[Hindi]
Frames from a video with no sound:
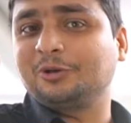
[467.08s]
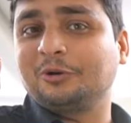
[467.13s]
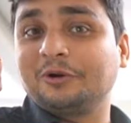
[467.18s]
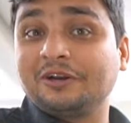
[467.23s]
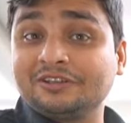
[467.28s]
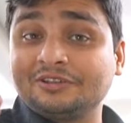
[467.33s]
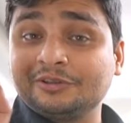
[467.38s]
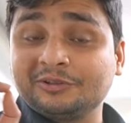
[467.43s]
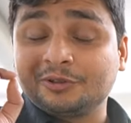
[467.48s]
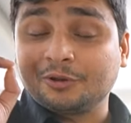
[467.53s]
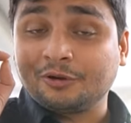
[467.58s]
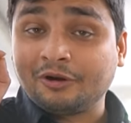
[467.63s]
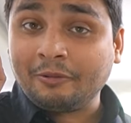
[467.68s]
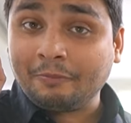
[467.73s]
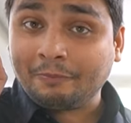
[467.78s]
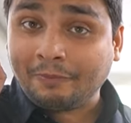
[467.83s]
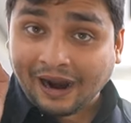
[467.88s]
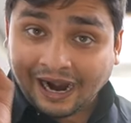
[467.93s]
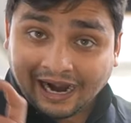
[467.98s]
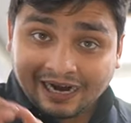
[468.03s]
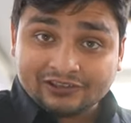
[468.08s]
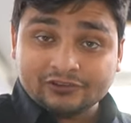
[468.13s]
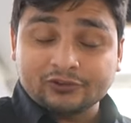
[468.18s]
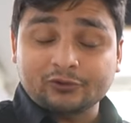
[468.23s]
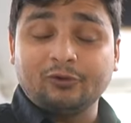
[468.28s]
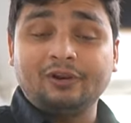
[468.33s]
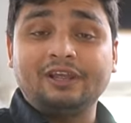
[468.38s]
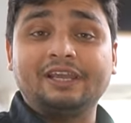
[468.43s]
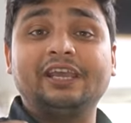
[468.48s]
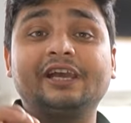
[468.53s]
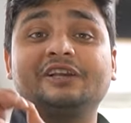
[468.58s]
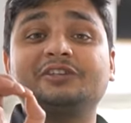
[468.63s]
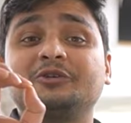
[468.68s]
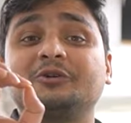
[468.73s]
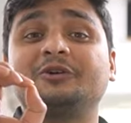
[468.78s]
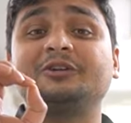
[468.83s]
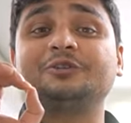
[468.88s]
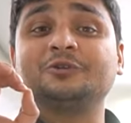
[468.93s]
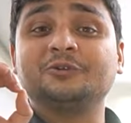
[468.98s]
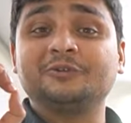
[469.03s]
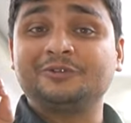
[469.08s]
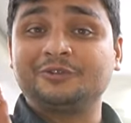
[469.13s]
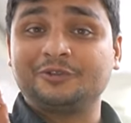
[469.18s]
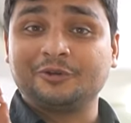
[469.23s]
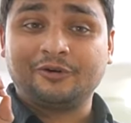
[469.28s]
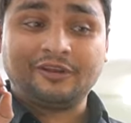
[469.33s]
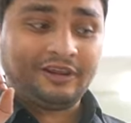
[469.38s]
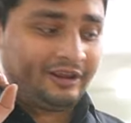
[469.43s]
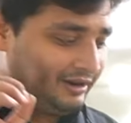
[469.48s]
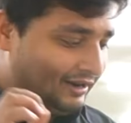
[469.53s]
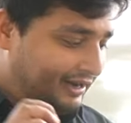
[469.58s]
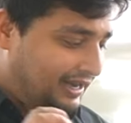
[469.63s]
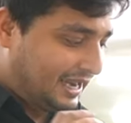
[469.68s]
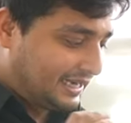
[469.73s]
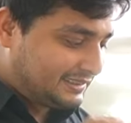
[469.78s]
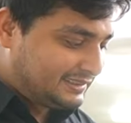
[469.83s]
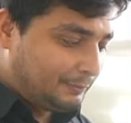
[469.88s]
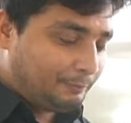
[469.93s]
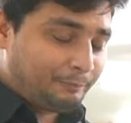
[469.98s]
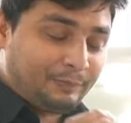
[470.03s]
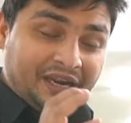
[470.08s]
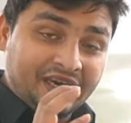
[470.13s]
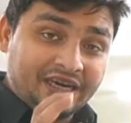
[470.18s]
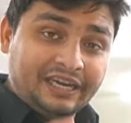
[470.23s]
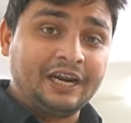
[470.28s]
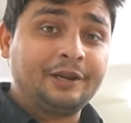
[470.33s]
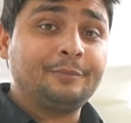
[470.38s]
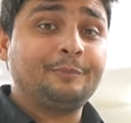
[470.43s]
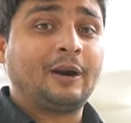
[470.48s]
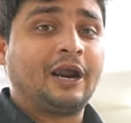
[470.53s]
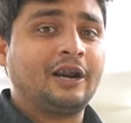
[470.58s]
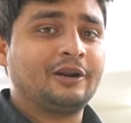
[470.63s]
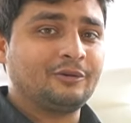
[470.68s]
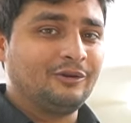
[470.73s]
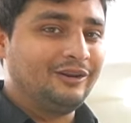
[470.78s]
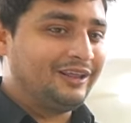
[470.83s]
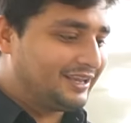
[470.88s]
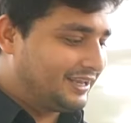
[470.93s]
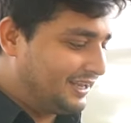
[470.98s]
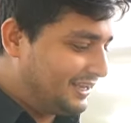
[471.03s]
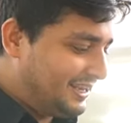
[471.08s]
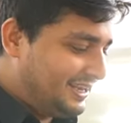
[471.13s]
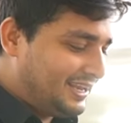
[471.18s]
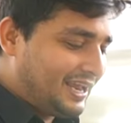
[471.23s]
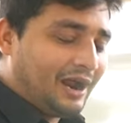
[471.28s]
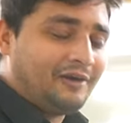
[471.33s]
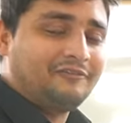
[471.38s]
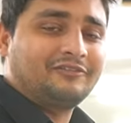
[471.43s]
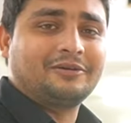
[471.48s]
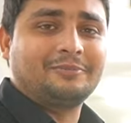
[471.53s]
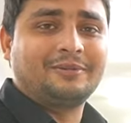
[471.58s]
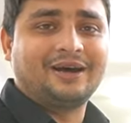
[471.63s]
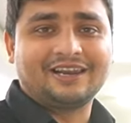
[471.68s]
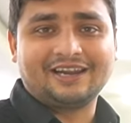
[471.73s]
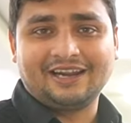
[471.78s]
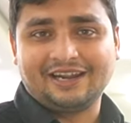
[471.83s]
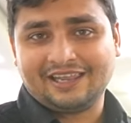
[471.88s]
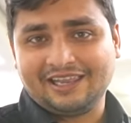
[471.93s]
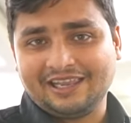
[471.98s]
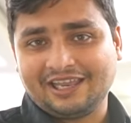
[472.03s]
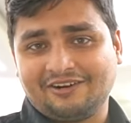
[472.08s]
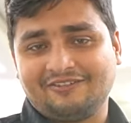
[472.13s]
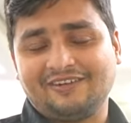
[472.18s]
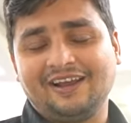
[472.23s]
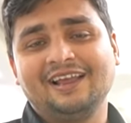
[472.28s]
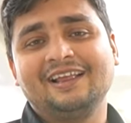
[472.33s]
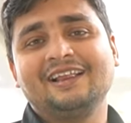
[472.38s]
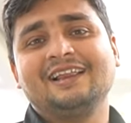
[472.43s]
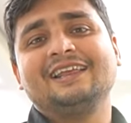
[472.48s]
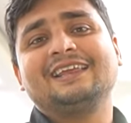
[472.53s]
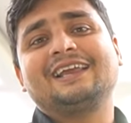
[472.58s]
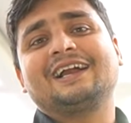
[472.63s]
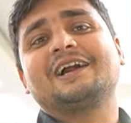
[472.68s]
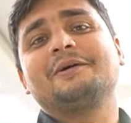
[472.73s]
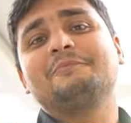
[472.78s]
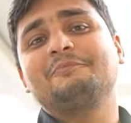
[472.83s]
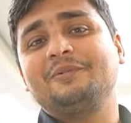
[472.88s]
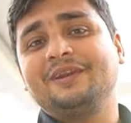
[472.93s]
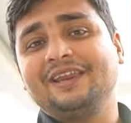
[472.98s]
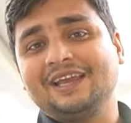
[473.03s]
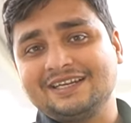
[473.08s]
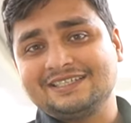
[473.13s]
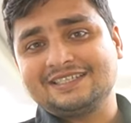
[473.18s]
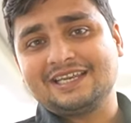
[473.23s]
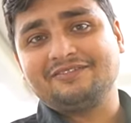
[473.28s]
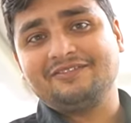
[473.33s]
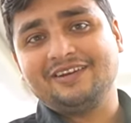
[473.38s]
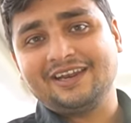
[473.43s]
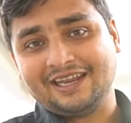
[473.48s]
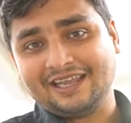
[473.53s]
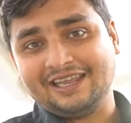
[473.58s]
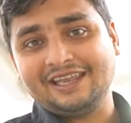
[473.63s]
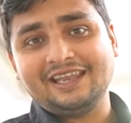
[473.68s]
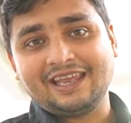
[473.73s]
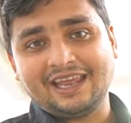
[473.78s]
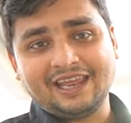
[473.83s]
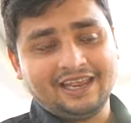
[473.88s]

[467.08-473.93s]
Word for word: छोटे से छोटे पार्ट्स को लेके एक छोटे से छोटे एज अ प्रिंटेड पार्ट को लेकर कि यह आफ्टर मार्केट किया हुआ है या कंपनी का जेनवन नहीं